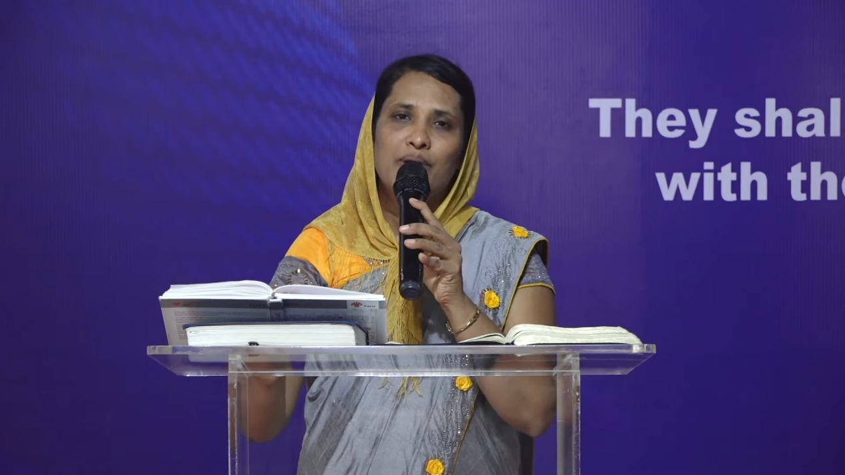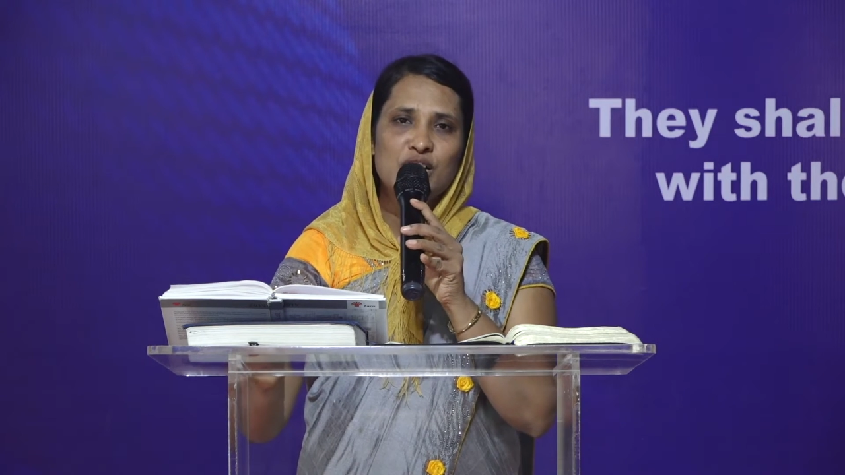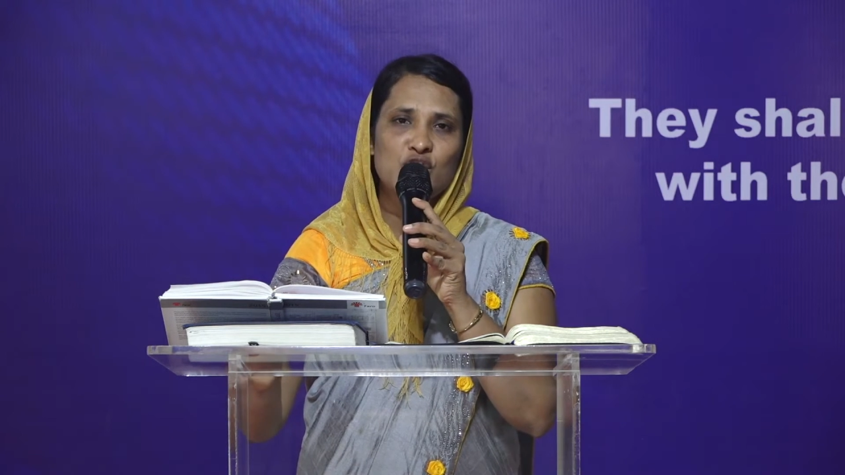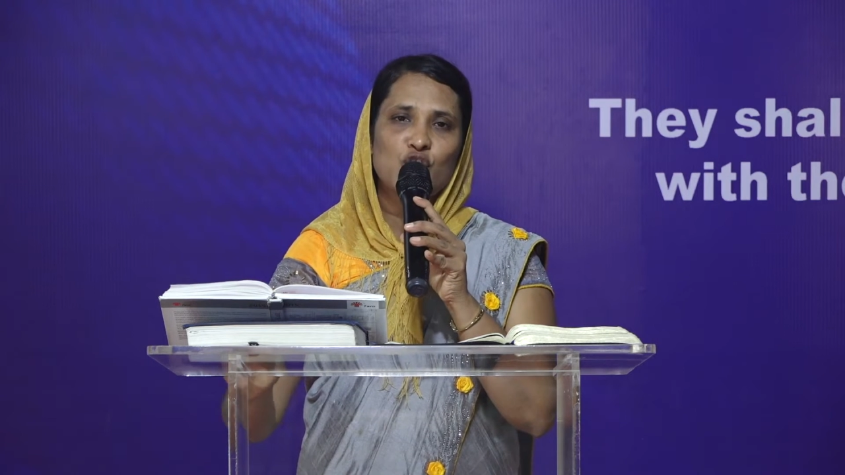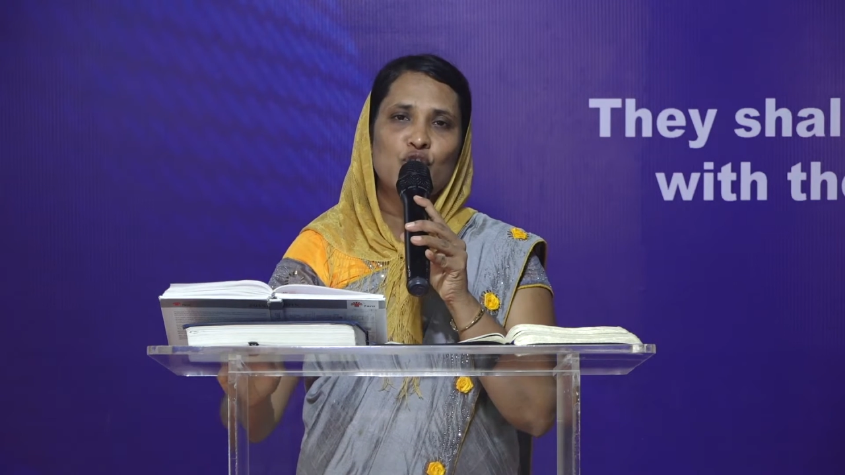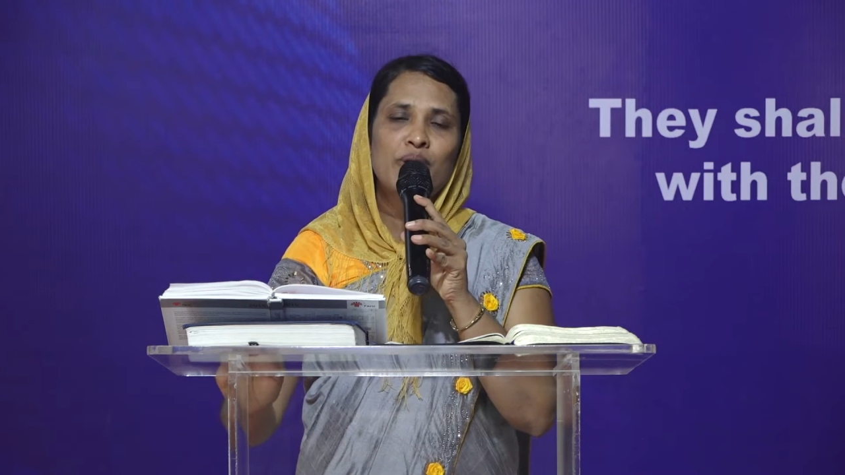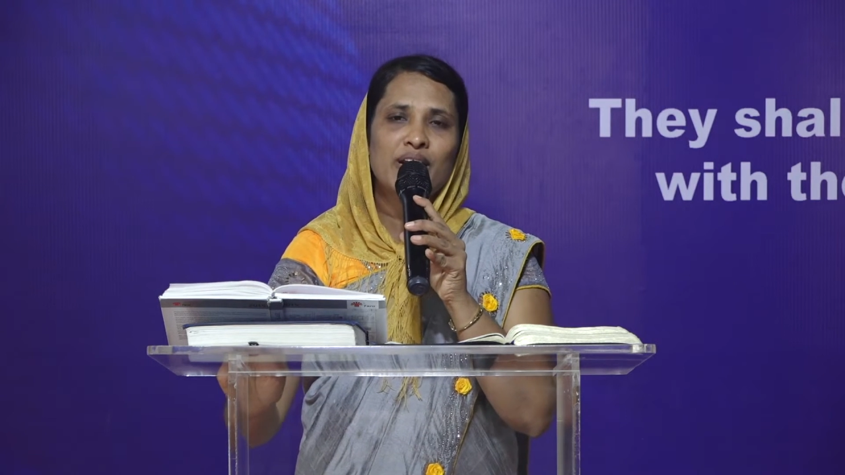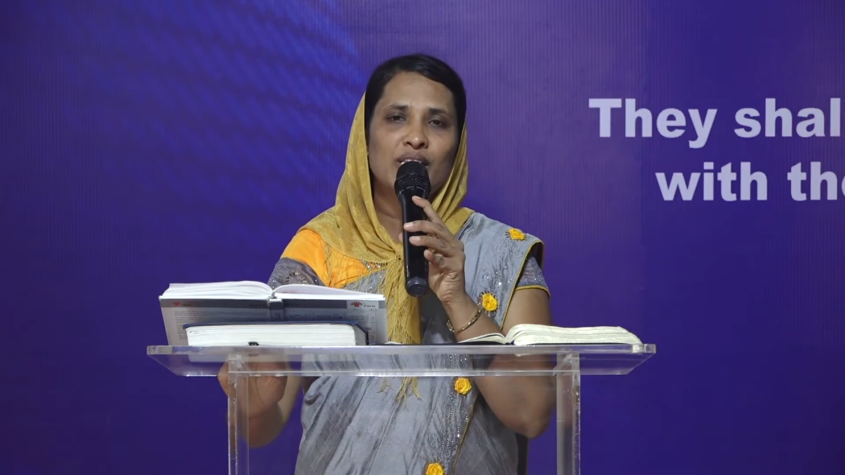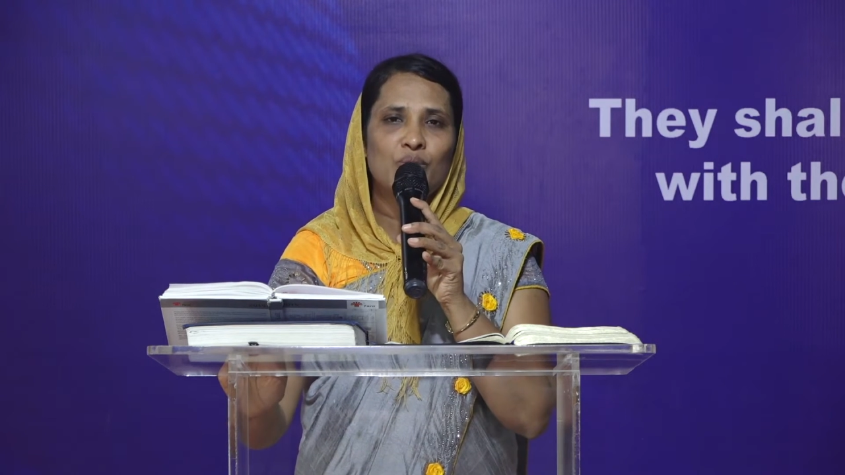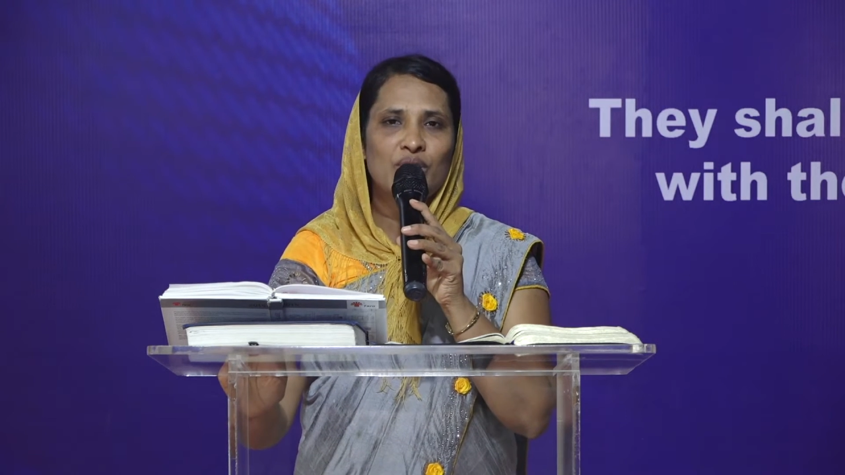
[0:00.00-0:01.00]

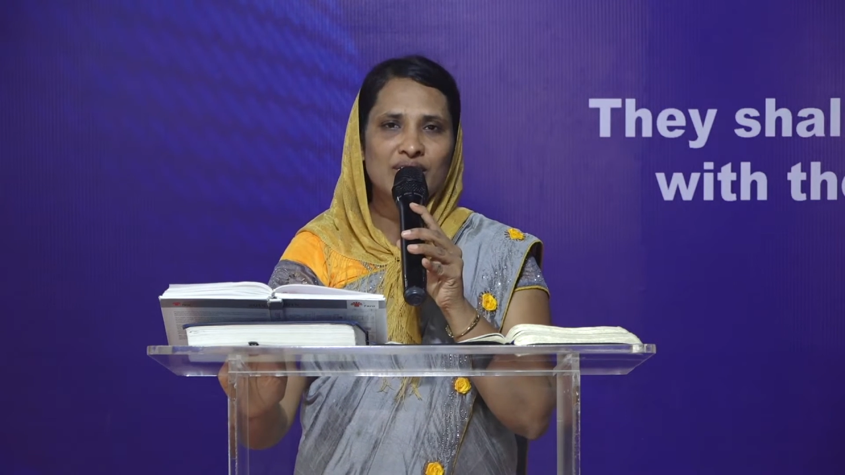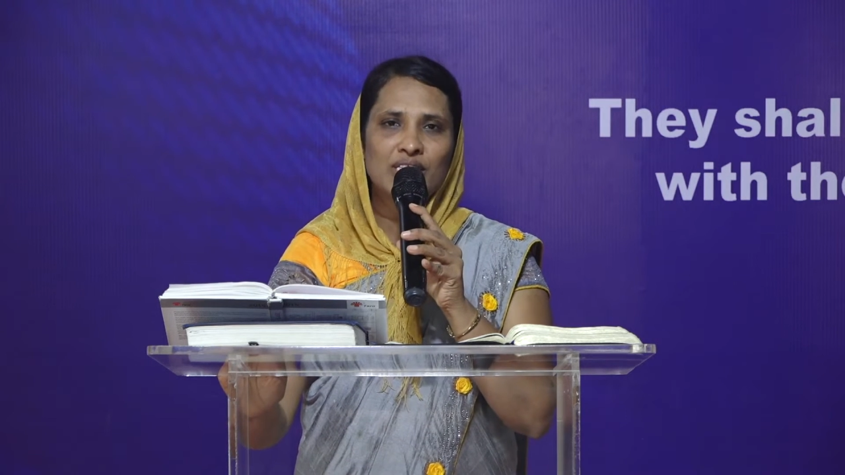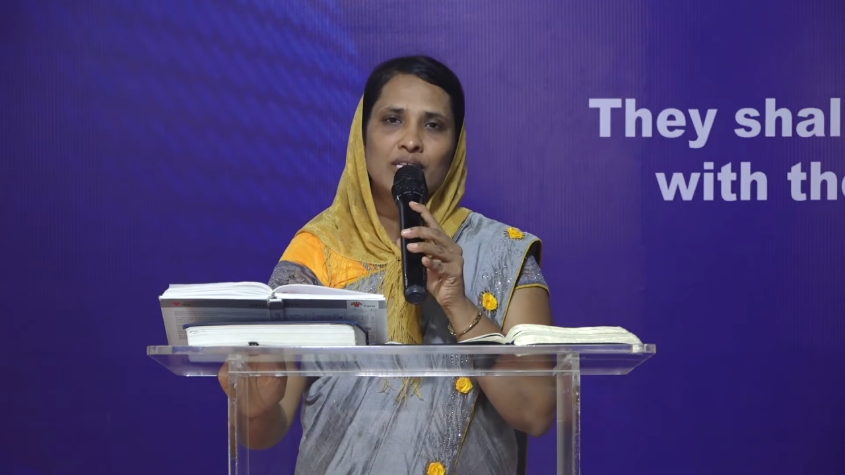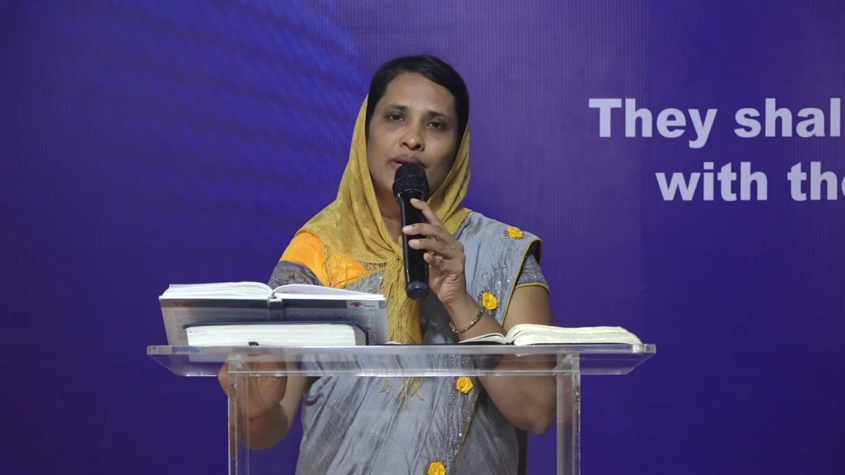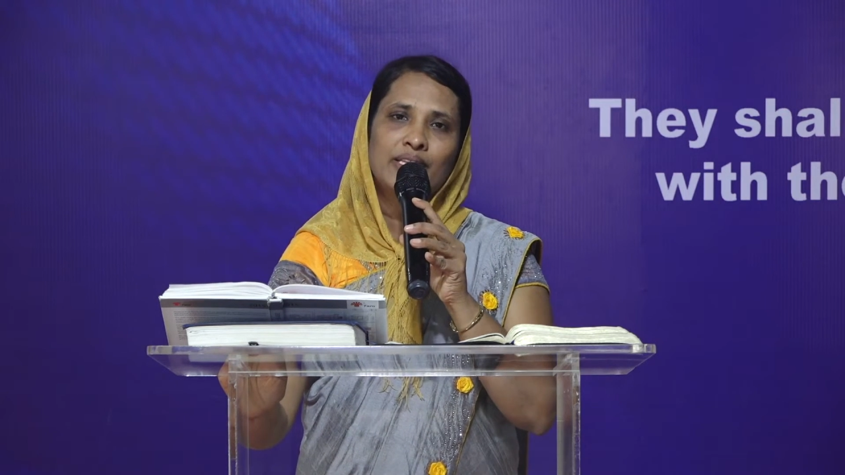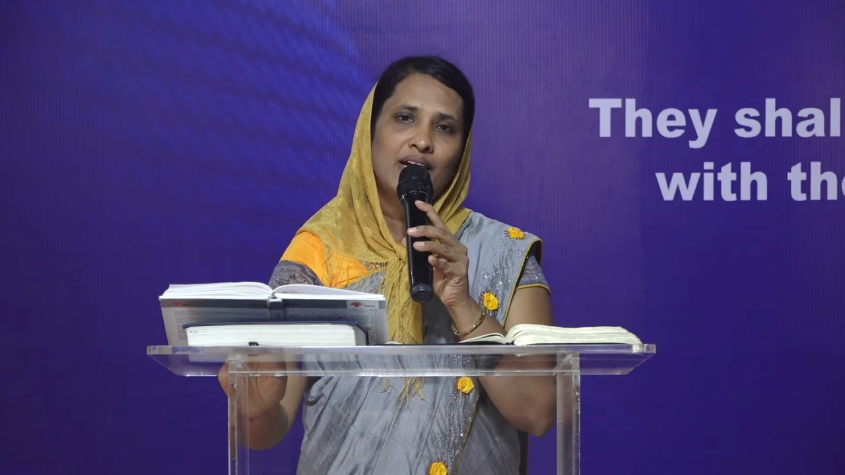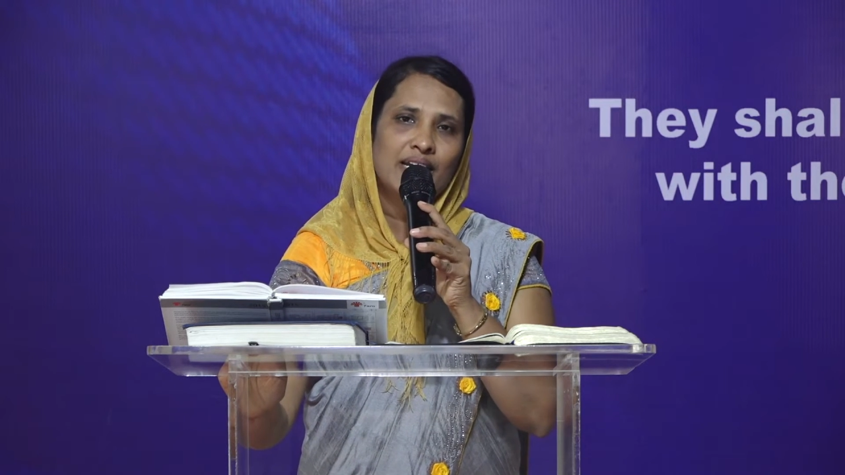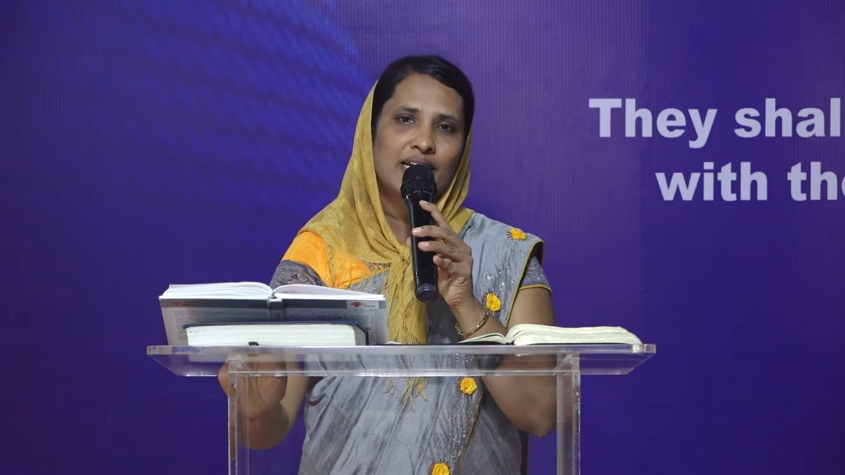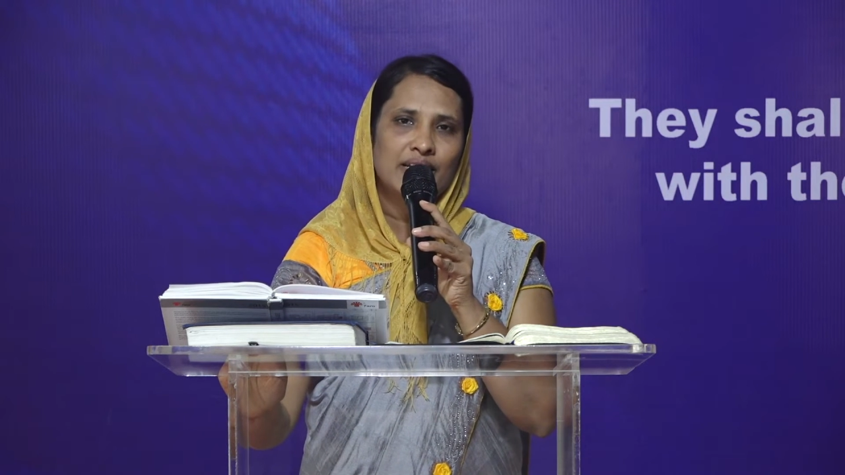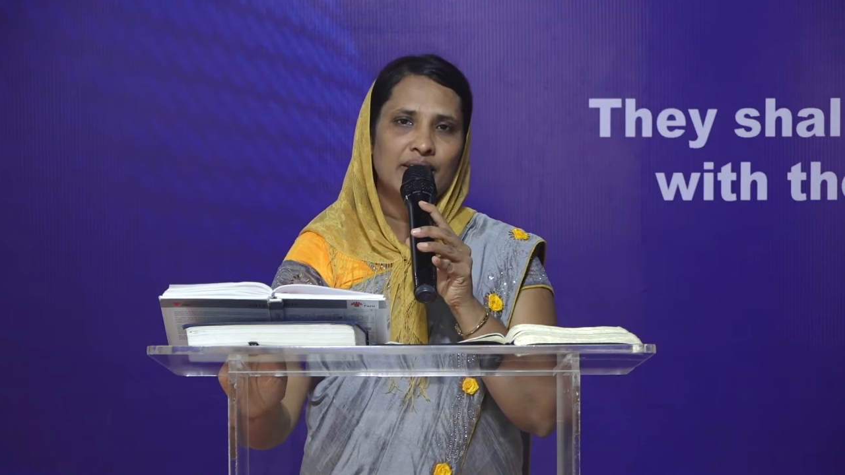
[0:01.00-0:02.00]
மனசுக்குமார் இந்த உலகத்திற்கு
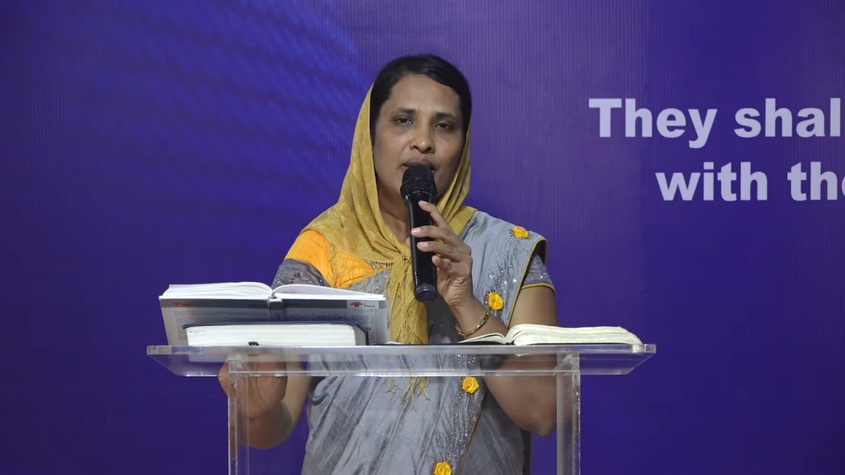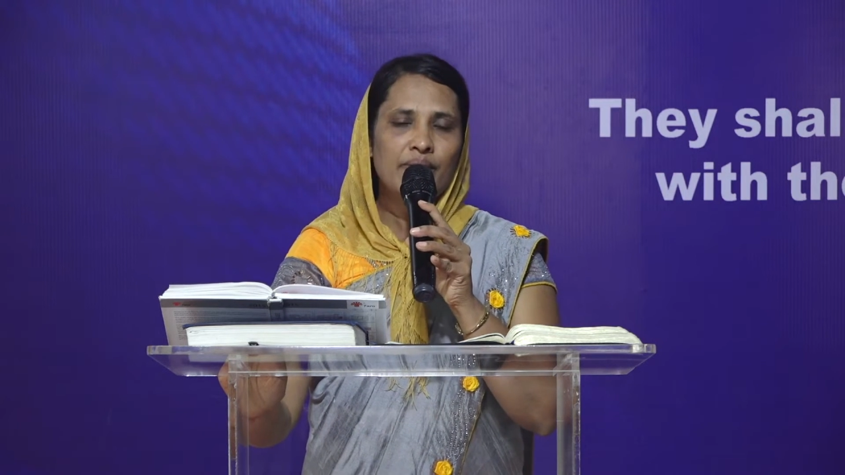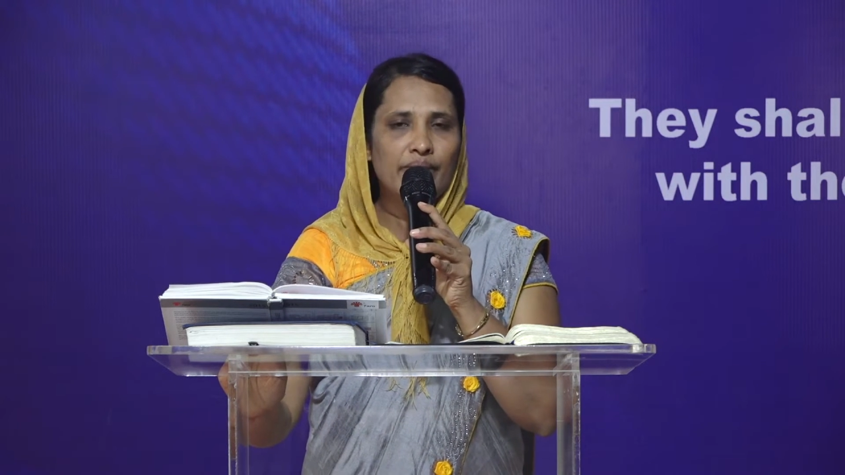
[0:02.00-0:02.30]
வந்தார் என்று